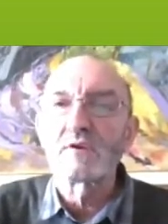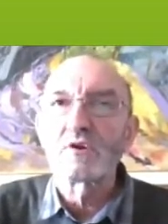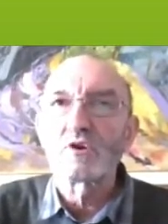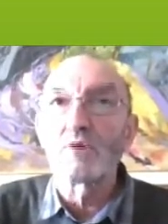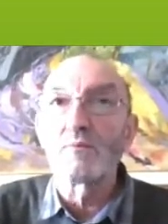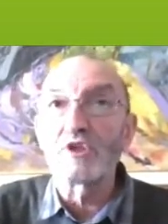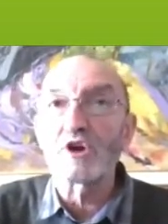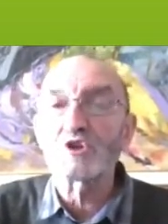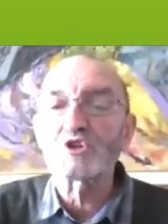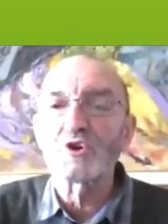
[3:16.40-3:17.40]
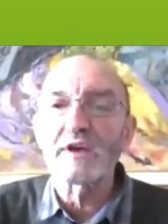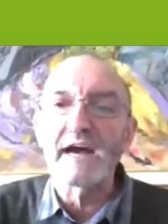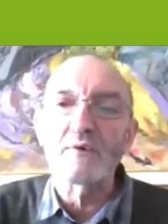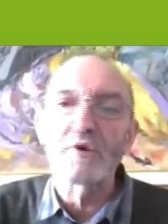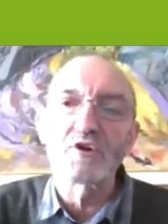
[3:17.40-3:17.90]
como dióxido de
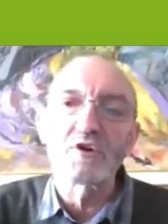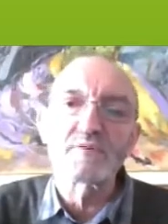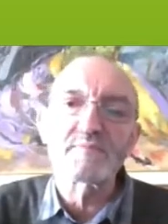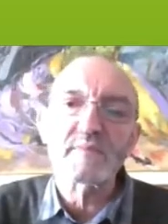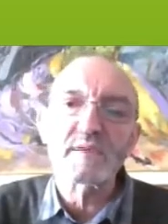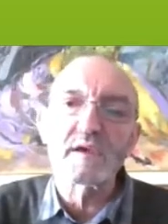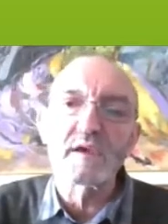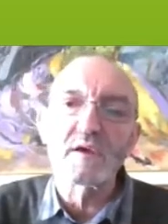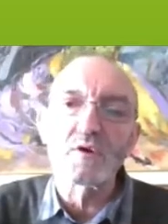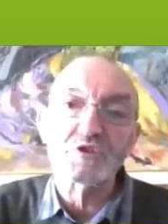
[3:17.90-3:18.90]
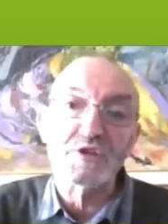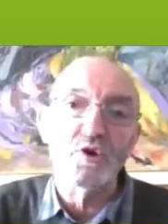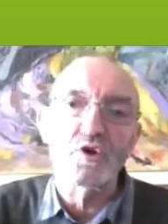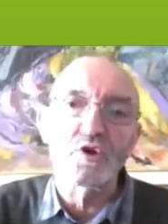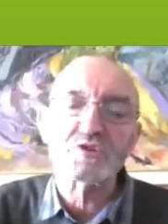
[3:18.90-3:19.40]
carbono eh, o
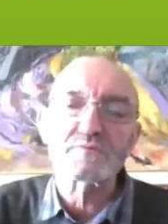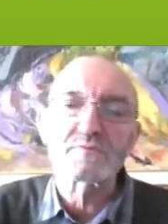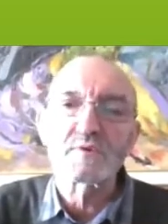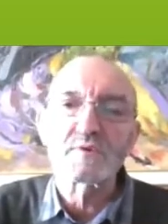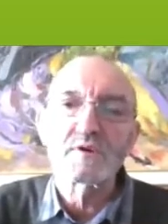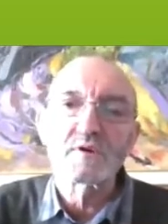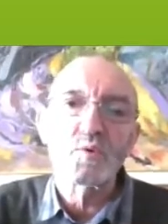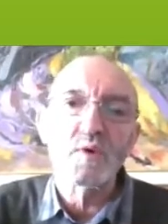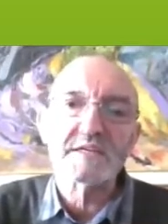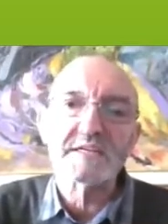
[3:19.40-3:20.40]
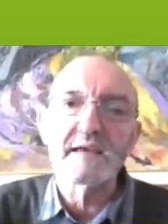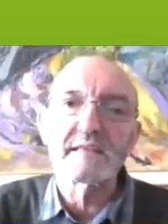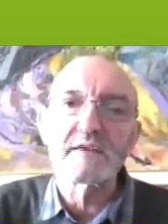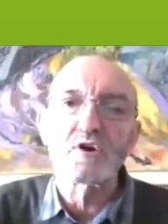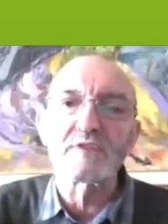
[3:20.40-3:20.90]
CO2, o
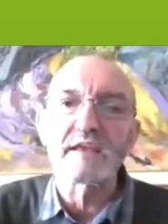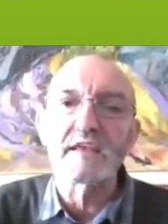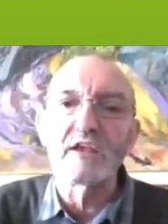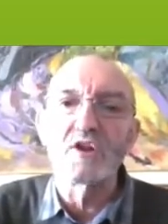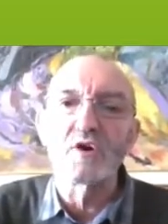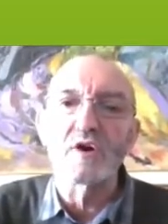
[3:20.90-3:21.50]
aceite con destino